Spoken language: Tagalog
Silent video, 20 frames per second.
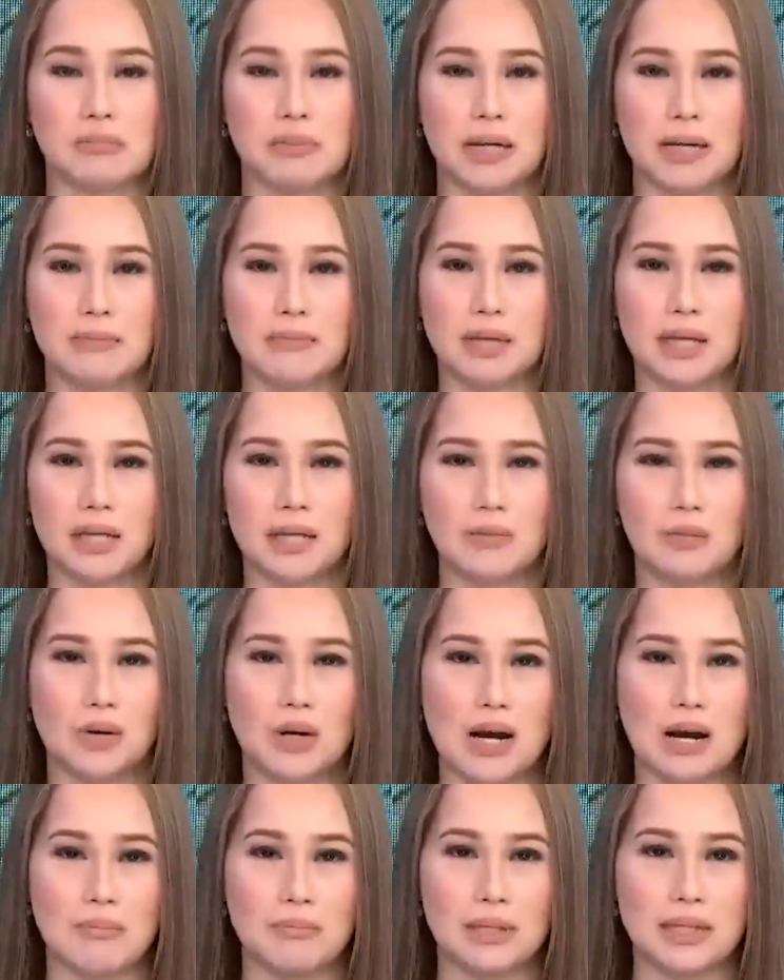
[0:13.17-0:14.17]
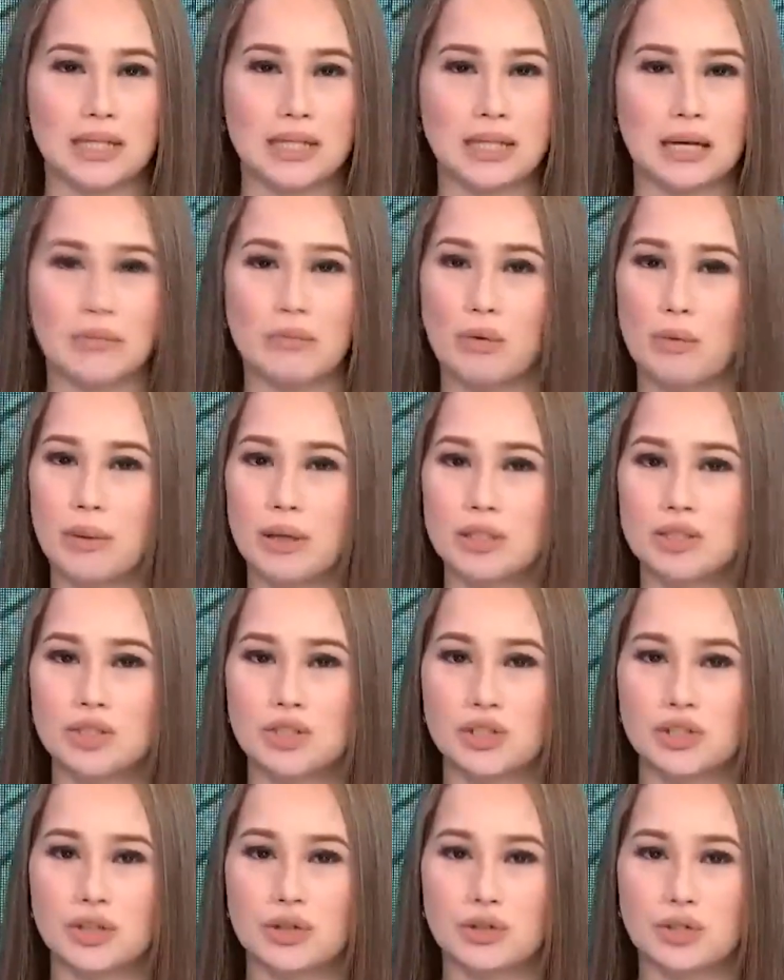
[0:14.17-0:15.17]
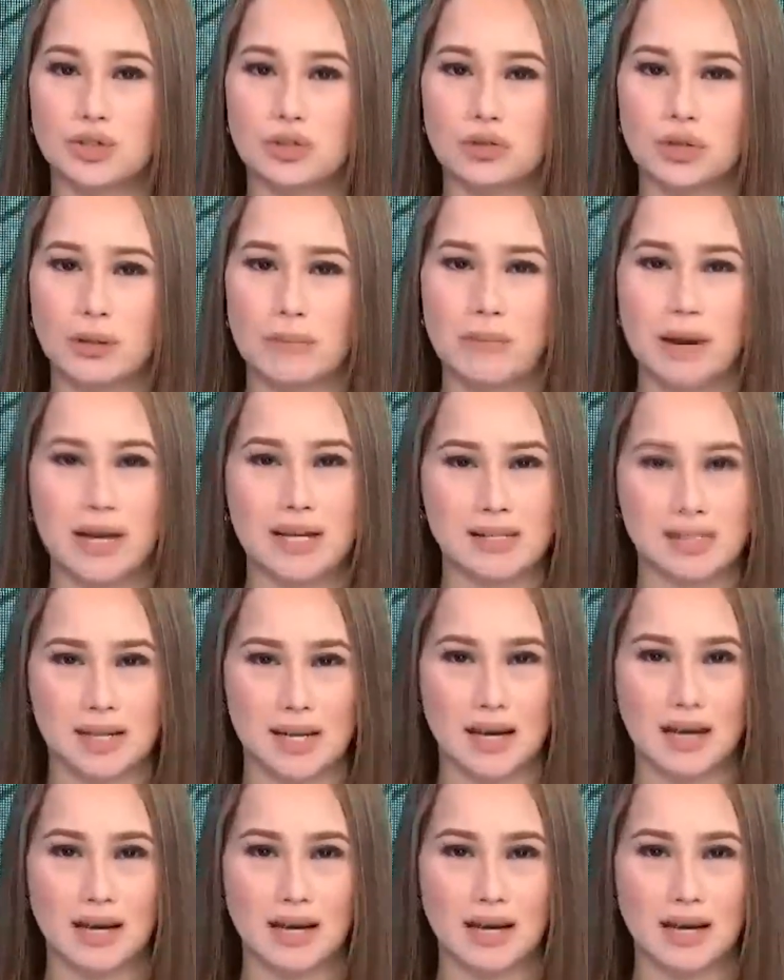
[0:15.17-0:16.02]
Para bigyan ng mukha ang balita, Mobile Journal, Julie Baiza.